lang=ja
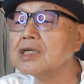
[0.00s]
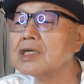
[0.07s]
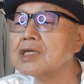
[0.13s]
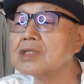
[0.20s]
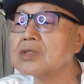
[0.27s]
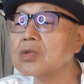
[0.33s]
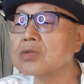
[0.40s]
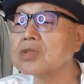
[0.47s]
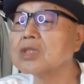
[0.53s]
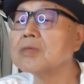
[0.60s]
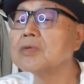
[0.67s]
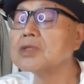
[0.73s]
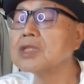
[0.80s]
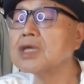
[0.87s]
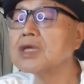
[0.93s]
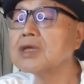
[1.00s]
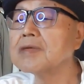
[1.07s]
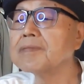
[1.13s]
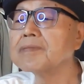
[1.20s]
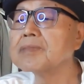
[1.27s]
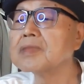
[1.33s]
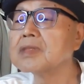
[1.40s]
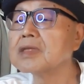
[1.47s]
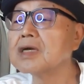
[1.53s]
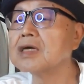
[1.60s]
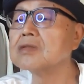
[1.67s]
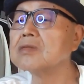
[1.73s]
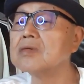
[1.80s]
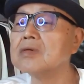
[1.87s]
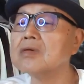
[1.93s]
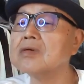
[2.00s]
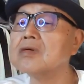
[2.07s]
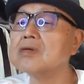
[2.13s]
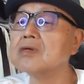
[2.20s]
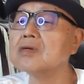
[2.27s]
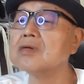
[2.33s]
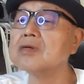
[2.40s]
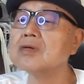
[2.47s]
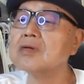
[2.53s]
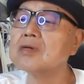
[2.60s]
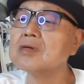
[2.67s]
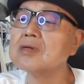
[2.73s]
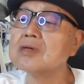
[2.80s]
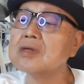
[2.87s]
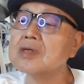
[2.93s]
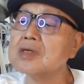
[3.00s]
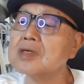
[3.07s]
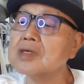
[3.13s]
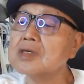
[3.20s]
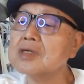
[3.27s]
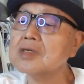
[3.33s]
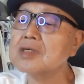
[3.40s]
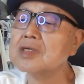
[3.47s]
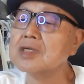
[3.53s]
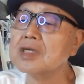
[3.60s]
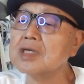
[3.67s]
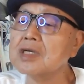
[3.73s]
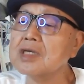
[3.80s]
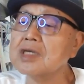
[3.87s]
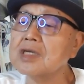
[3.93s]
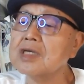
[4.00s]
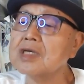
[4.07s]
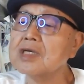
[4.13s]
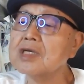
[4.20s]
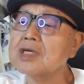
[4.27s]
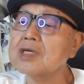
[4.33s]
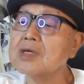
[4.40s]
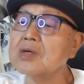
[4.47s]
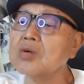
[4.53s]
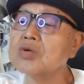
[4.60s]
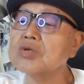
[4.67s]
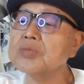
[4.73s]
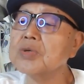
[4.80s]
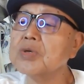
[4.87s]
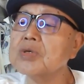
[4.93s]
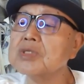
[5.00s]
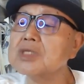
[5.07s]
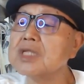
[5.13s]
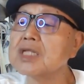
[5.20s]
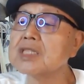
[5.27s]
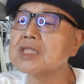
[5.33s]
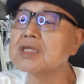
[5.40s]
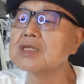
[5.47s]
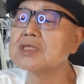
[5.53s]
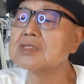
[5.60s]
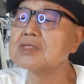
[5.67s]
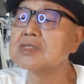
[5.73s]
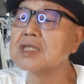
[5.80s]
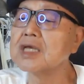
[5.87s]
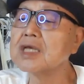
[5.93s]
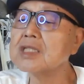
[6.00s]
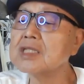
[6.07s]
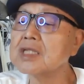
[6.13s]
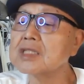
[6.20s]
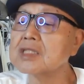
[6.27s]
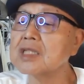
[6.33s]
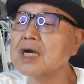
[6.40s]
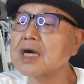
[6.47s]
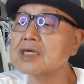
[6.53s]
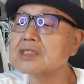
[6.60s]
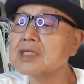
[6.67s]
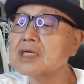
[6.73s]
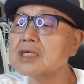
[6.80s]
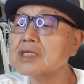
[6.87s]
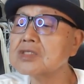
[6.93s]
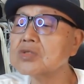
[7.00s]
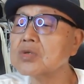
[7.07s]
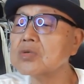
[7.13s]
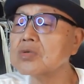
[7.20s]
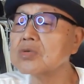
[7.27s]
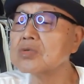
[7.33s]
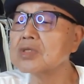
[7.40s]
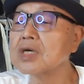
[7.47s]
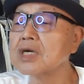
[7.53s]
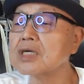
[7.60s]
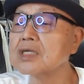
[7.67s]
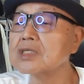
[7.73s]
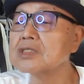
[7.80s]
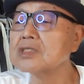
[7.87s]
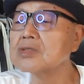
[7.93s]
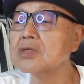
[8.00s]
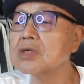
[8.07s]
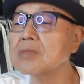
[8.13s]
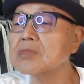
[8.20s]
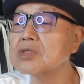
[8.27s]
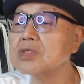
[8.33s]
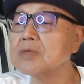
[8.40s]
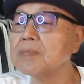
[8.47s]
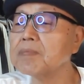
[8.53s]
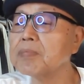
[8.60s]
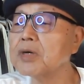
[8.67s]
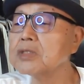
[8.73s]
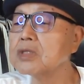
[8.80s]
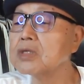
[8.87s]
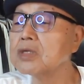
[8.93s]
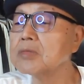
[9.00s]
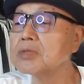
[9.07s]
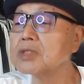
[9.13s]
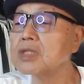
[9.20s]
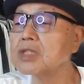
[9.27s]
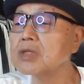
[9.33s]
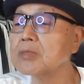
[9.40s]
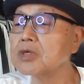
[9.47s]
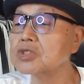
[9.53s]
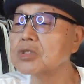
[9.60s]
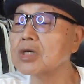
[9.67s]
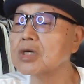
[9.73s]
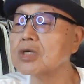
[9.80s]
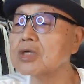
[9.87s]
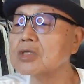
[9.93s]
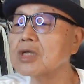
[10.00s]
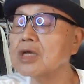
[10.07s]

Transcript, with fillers: えー、とってもね、あのー、えー、臆病になってですね。だって、朝原将校なんか一生懸命いっぱいテレビ出てましたから